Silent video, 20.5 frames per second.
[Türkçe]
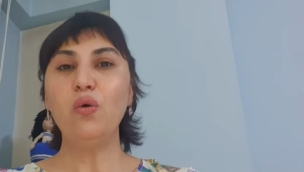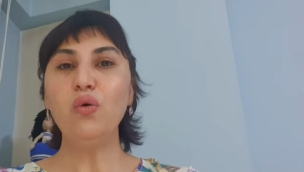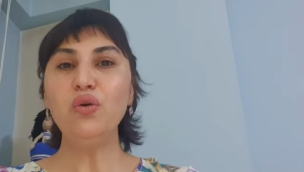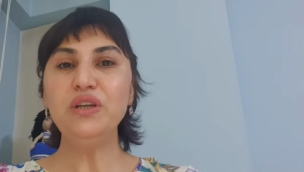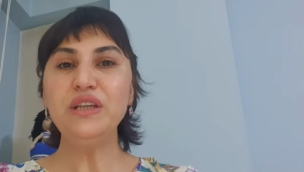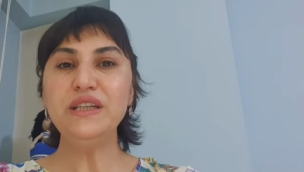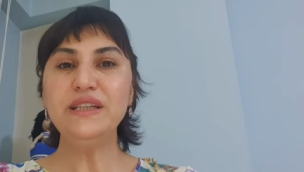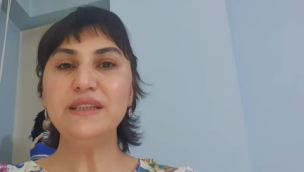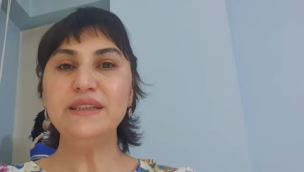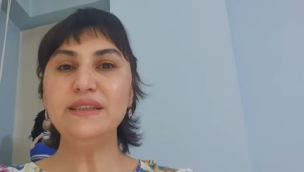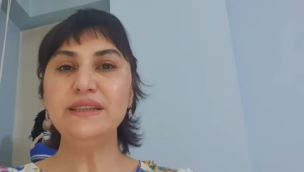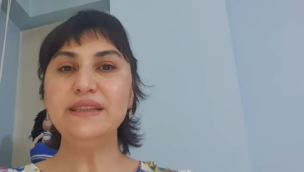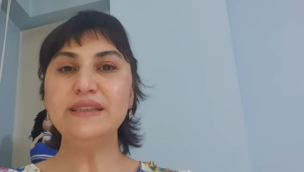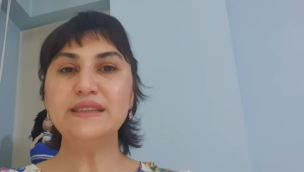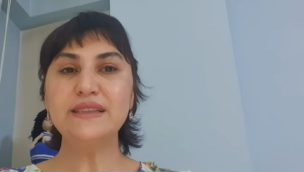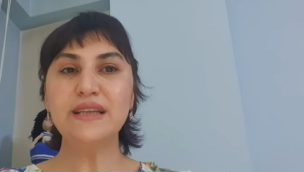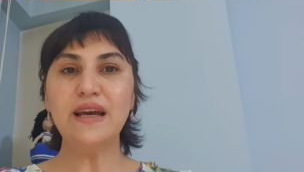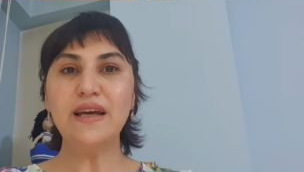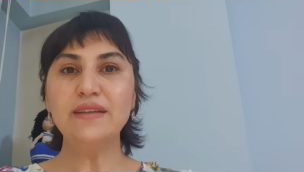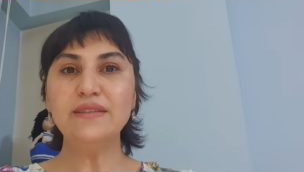12
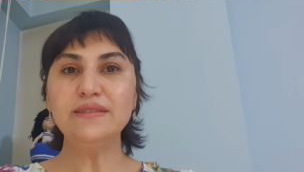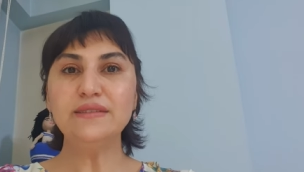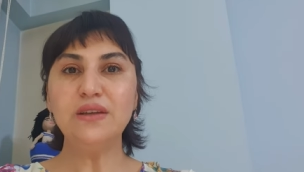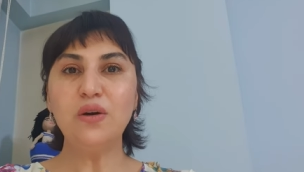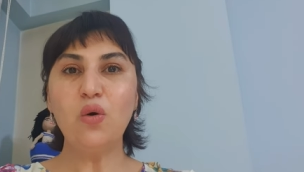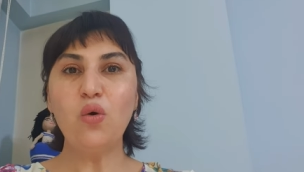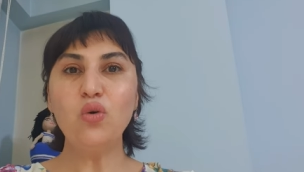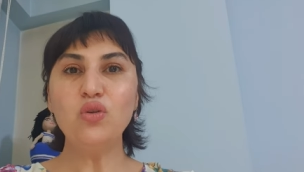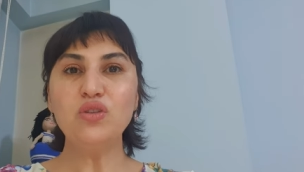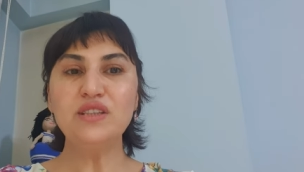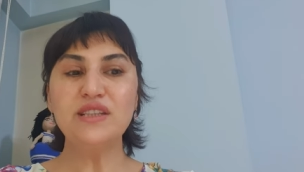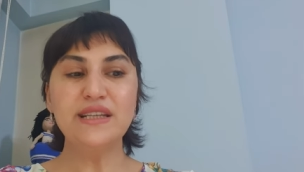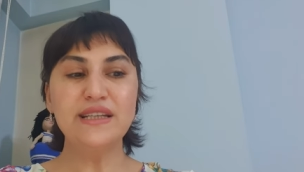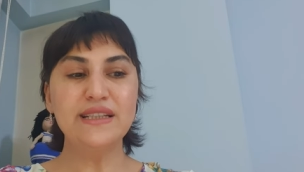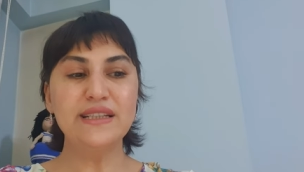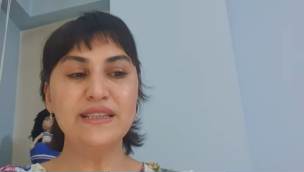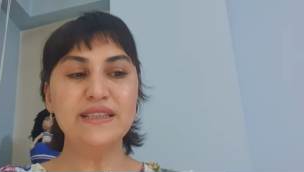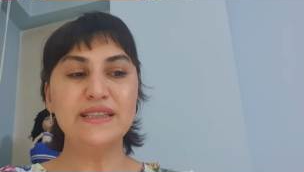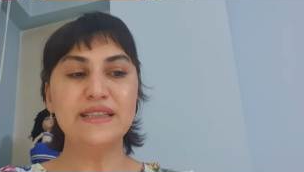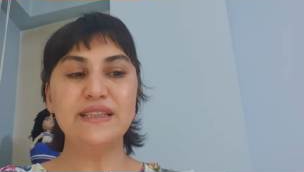Nisan,
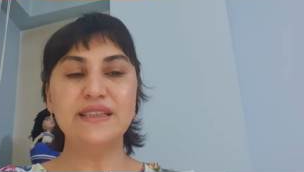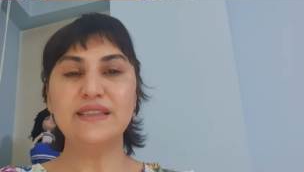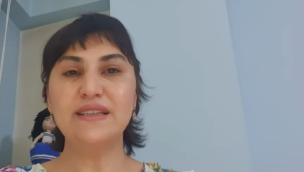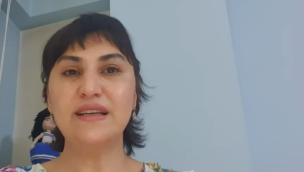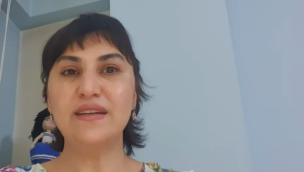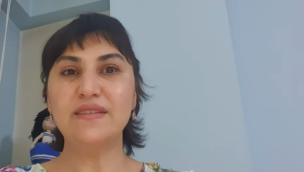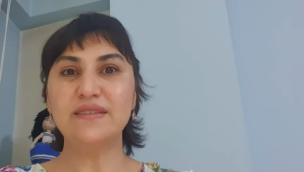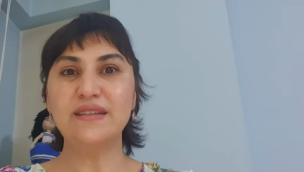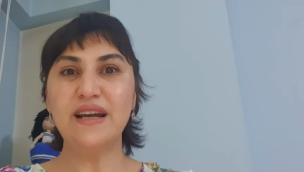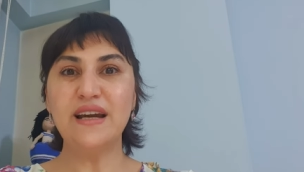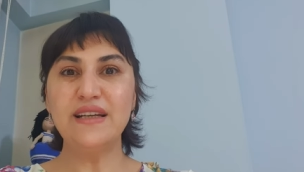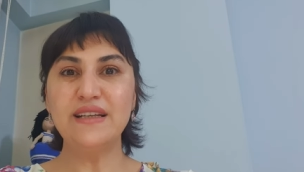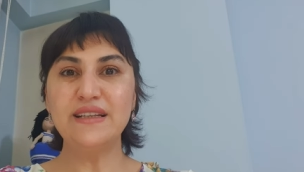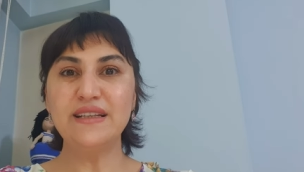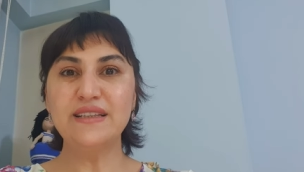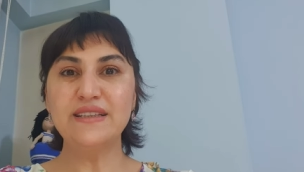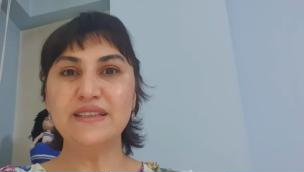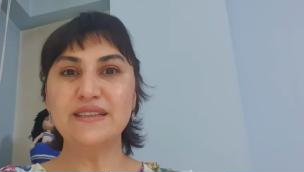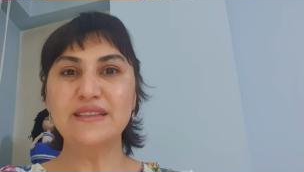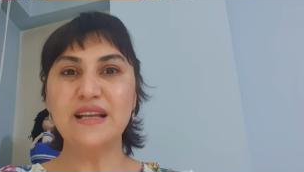18 Nisan değerli
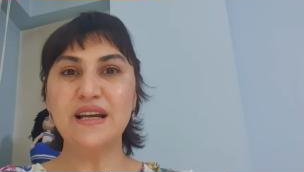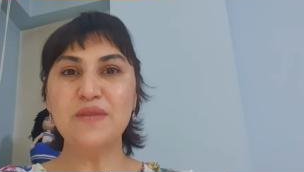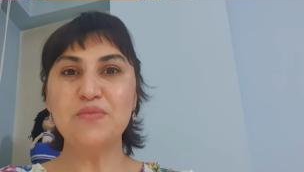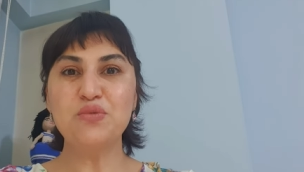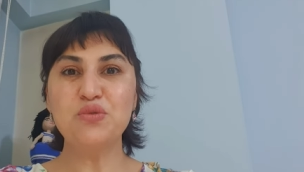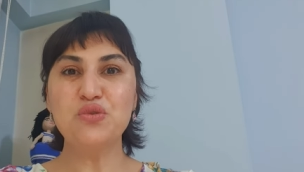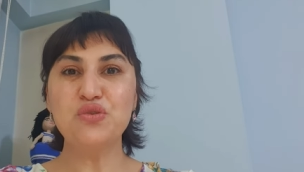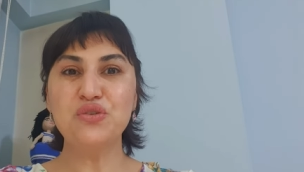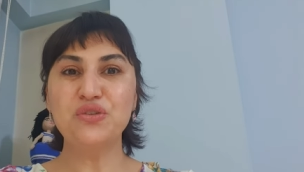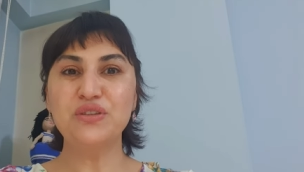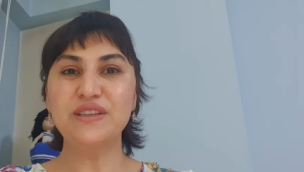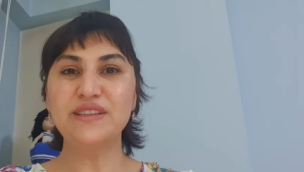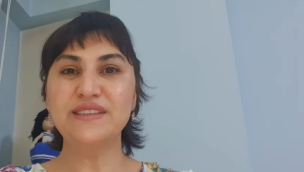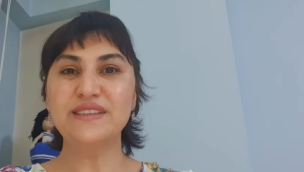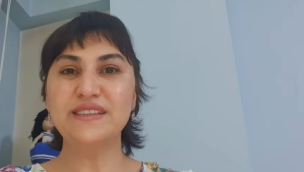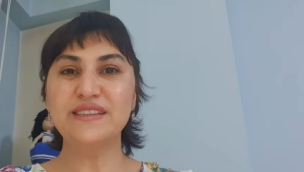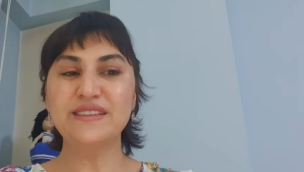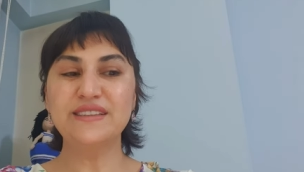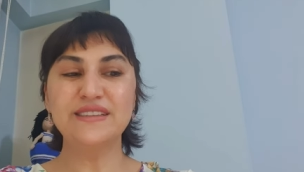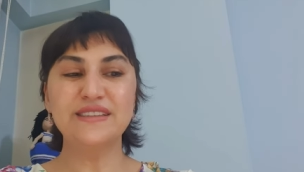ikizler burcu
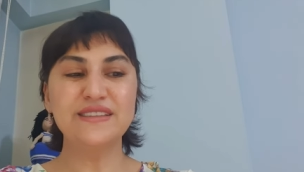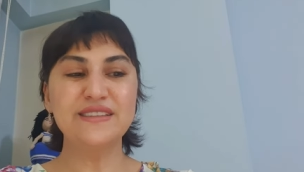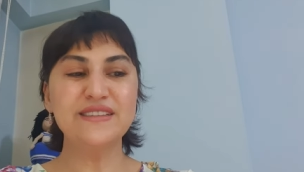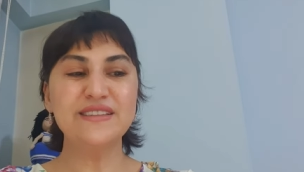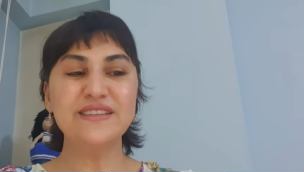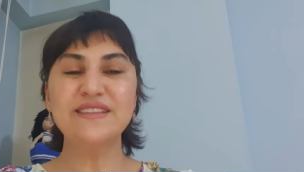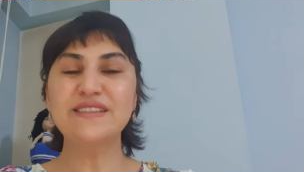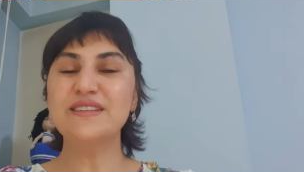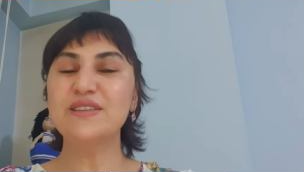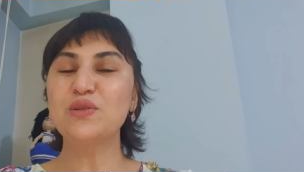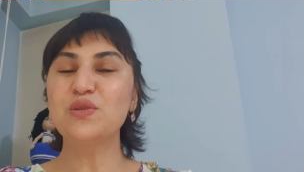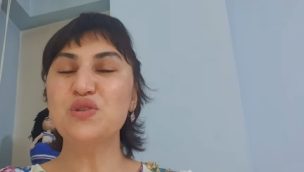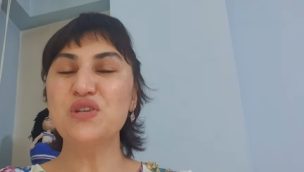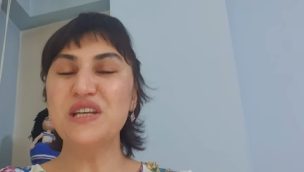nasılsınız?